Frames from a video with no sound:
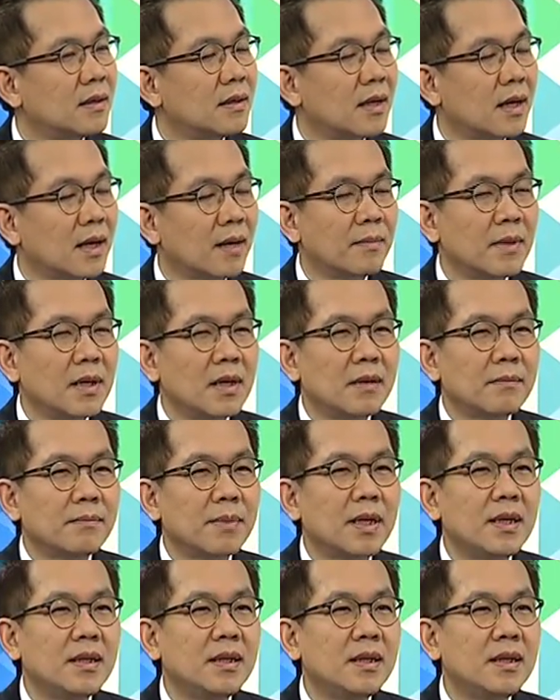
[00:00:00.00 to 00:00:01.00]
นะครับ
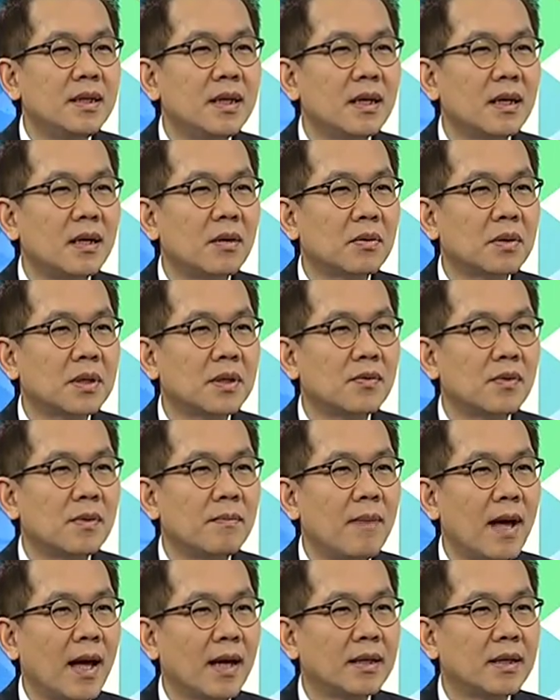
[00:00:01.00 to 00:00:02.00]
ปีนี้เนี่ยเราคิดว่า
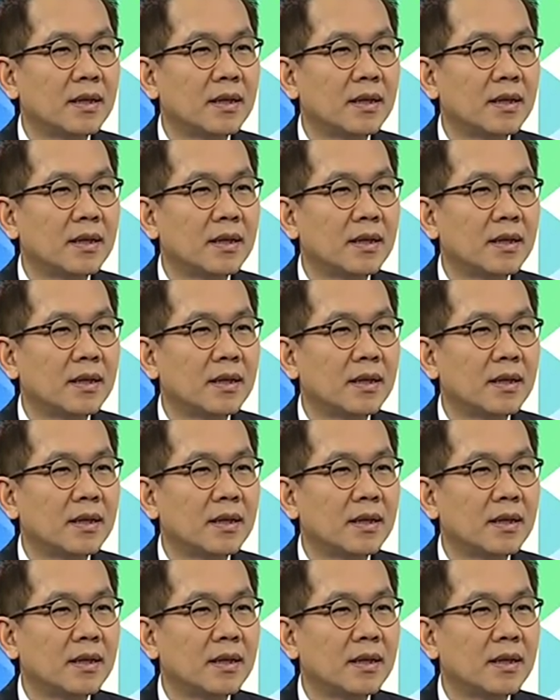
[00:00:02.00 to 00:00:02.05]
แบงค์